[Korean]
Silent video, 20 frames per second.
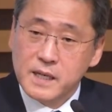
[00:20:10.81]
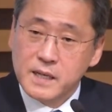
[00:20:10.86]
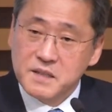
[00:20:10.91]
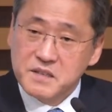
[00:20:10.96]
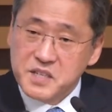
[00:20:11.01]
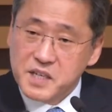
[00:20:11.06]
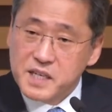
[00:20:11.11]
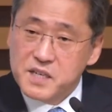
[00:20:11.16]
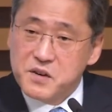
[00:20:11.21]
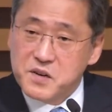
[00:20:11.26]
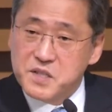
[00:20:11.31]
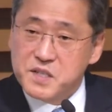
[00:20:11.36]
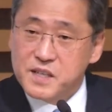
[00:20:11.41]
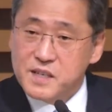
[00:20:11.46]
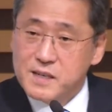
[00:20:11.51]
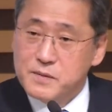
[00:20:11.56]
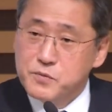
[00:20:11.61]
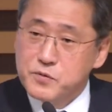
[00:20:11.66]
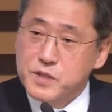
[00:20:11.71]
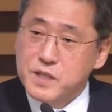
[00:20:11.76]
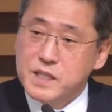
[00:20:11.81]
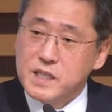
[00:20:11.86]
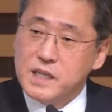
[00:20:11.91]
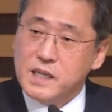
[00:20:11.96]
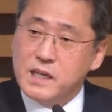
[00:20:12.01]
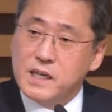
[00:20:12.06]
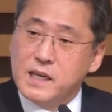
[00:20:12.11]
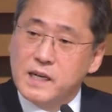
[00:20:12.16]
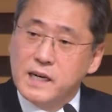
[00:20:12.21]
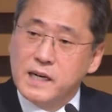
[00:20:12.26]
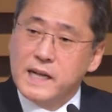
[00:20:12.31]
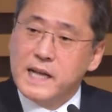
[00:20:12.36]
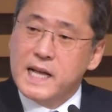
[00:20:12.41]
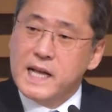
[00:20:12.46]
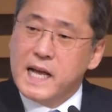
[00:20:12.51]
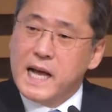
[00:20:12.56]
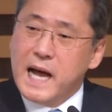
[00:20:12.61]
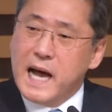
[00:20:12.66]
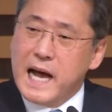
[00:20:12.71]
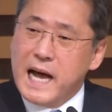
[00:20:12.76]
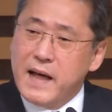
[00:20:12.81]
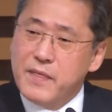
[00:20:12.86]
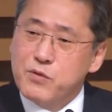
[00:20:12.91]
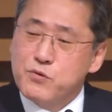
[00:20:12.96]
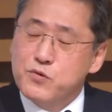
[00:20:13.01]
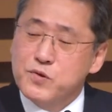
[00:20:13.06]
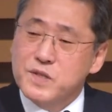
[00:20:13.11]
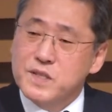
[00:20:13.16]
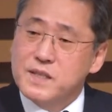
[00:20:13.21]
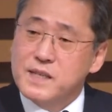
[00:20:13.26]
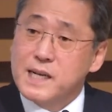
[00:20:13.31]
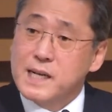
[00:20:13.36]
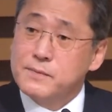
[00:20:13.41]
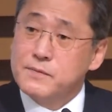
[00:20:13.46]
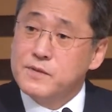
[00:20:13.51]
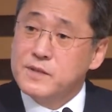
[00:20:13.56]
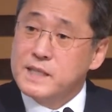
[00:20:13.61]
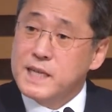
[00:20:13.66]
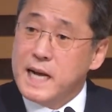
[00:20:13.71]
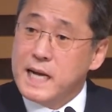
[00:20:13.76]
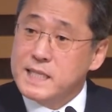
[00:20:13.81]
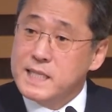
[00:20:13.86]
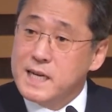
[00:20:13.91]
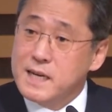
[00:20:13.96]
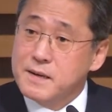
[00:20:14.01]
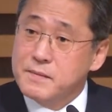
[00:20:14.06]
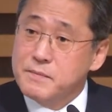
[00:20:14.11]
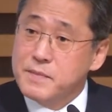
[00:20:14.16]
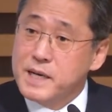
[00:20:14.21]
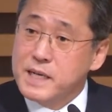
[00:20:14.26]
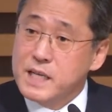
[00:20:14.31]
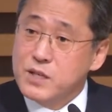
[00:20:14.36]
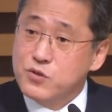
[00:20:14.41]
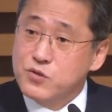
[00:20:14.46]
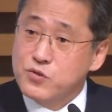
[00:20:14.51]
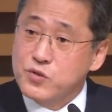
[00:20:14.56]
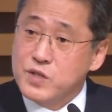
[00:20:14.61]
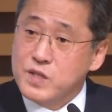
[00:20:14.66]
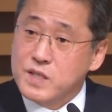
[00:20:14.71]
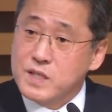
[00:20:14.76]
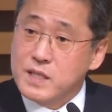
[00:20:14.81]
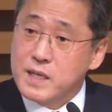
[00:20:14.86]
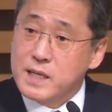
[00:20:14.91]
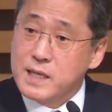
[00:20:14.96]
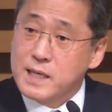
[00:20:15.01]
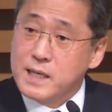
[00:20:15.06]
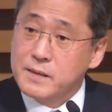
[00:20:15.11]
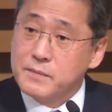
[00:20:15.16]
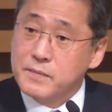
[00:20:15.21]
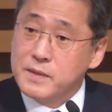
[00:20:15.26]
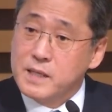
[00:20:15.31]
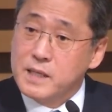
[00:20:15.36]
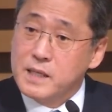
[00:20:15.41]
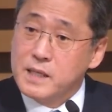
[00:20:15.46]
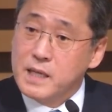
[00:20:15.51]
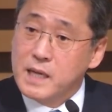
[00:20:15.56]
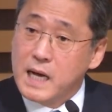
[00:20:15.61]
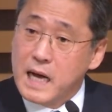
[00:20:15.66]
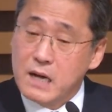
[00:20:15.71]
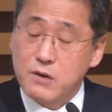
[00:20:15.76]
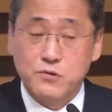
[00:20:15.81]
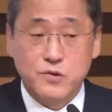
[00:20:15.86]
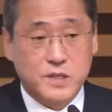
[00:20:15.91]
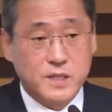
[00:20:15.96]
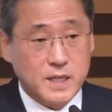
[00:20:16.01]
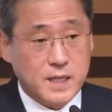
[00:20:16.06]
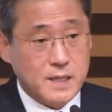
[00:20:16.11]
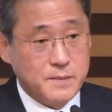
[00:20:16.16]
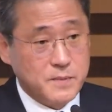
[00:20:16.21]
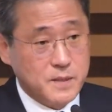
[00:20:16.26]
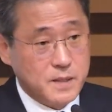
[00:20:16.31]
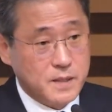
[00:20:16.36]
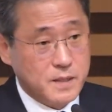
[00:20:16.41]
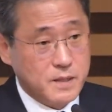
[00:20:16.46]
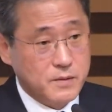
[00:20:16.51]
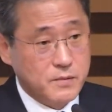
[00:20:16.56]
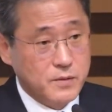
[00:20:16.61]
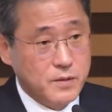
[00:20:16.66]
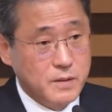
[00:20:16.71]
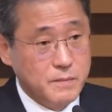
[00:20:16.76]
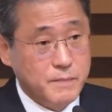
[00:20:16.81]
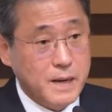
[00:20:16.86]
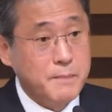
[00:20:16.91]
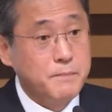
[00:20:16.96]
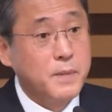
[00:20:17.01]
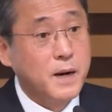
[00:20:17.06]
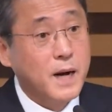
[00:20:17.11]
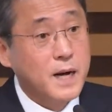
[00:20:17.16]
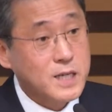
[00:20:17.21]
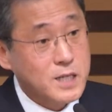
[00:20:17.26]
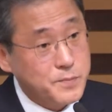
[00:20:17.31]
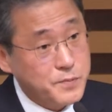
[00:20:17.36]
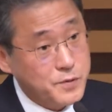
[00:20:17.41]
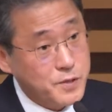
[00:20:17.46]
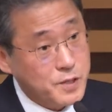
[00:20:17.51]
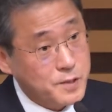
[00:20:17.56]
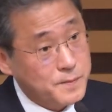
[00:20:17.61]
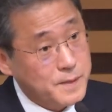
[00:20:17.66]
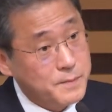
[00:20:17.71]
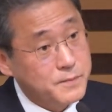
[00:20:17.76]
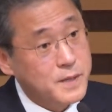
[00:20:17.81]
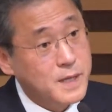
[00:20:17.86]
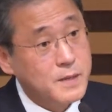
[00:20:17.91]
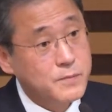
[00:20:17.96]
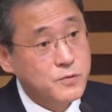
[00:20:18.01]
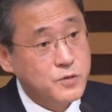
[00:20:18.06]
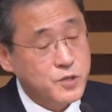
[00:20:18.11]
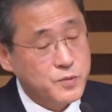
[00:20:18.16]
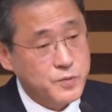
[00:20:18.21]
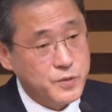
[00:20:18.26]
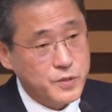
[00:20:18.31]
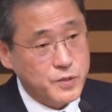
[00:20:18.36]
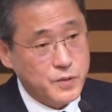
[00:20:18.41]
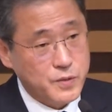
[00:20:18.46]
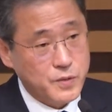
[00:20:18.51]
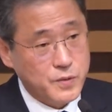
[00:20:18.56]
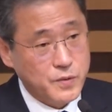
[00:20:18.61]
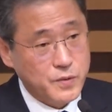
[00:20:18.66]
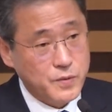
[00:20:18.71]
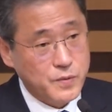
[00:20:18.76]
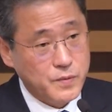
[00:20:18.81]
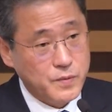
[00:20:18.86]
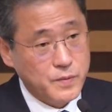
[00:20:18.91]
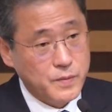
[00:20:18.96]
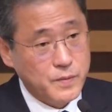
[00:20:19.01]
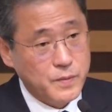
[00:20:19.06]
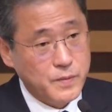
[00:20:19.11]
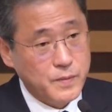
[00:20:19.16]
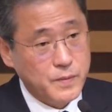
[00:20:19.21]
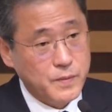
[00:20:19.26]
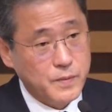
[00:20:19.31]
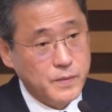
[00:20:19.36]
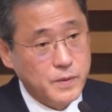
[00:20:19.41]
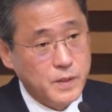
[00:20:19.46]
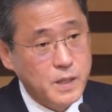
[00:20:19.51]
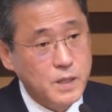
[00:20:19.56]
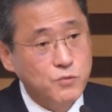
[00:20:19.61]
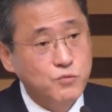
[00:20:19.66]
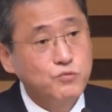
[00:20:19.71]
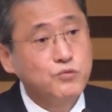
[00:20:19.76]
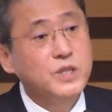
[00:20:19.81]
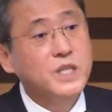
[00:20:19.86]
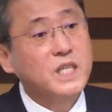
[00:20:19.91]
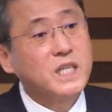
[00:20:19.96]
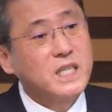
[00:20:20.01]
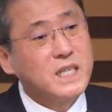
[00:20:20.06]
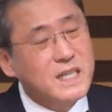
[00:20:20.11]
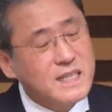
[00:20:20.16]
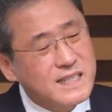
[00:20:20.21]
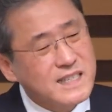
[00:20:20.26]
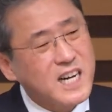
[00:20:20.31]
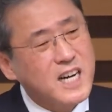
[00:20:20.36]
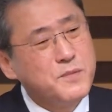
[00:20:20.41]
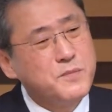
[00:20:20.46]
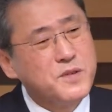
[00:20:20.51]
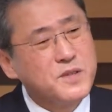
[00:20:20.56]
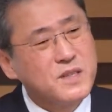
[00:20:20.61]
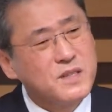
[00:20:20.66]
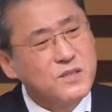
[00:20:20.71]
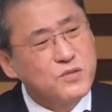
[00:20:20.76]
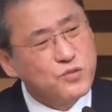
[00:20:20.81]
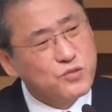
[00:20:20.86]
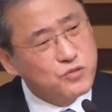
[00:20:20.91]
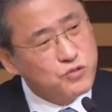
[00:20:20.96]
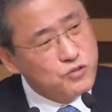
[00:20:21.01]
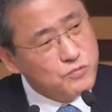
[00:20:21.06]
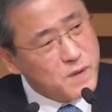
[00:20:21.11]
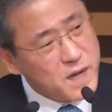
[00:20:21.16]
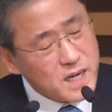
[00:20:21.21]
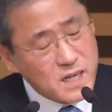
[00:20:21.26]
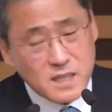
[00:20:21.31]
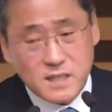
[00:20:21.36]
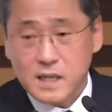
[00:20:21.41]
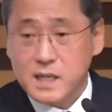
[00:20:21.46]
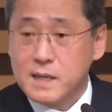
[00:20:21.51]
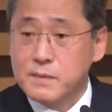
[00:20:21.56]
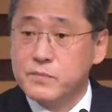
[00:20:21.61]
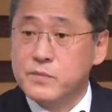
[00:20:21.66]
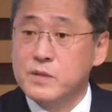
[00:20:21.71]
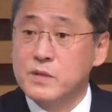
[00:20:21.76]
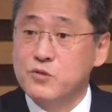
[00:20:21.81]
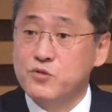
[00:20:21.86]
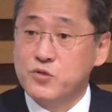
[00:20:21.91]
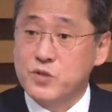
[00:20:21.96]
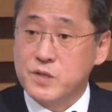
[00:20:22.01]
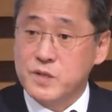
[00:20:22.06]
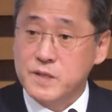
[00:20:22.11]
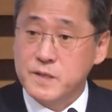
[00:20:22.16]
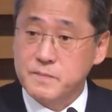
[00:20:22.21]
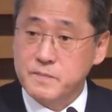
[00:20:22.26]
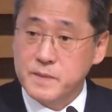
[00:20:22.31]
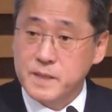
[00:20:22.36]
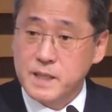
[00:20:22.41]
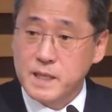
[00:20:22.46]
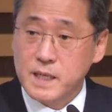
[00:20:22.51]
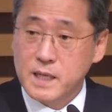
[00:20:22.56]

제가 역사를 보니까 한국 사람을 가장 많이 죽인 사람이 한국 사람이더라고요. 반박하실 분 있으면 한번 해보십시오. 우리끼리 싸우면서 수많은 사람들을 죽였습니다.